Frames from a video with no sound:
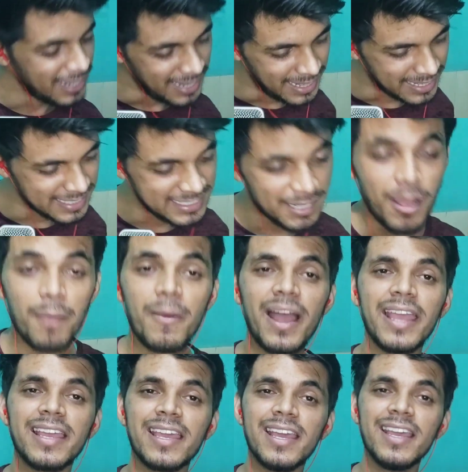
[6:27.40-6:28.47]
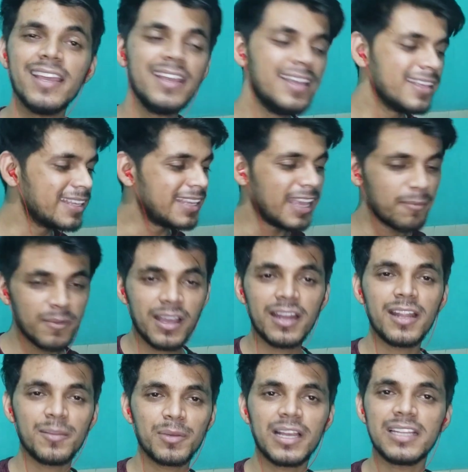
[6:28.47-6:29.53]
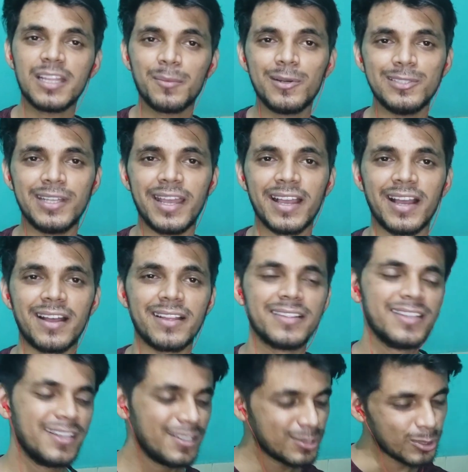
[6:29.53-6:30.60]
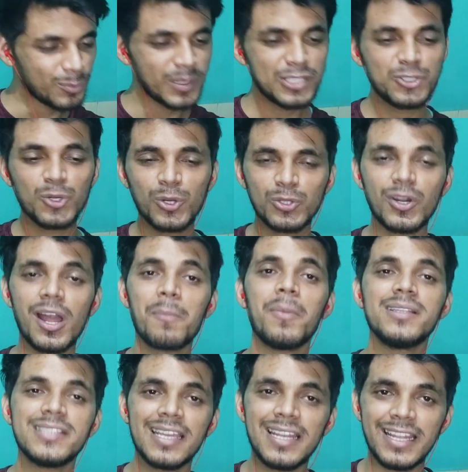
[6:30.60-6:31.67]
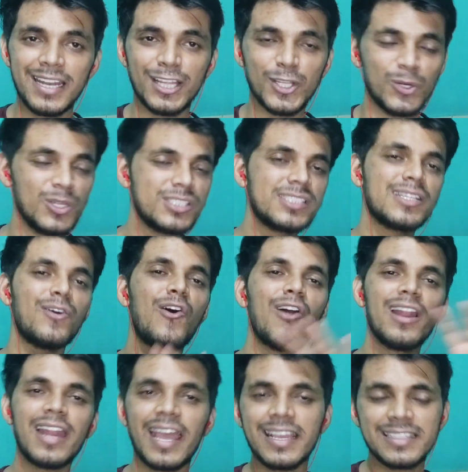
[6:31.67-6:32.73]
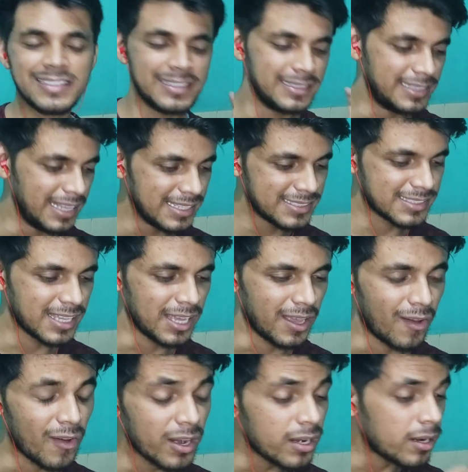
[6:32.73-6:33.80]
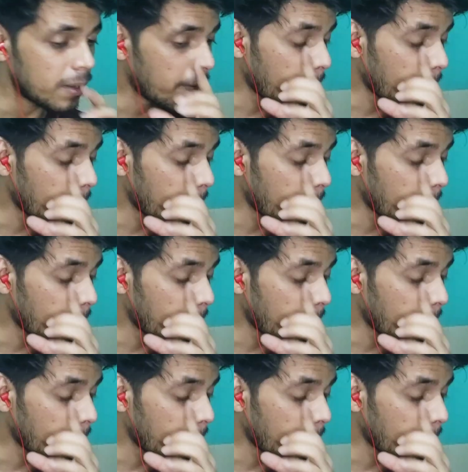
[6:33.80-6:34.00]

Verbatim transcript: लेकिन जब हम आएंगे गेम खत्म हो जाएगा तो बच्चों को थोड़ा मज़े लेने दो इट्स ऑल लाइक दिस के और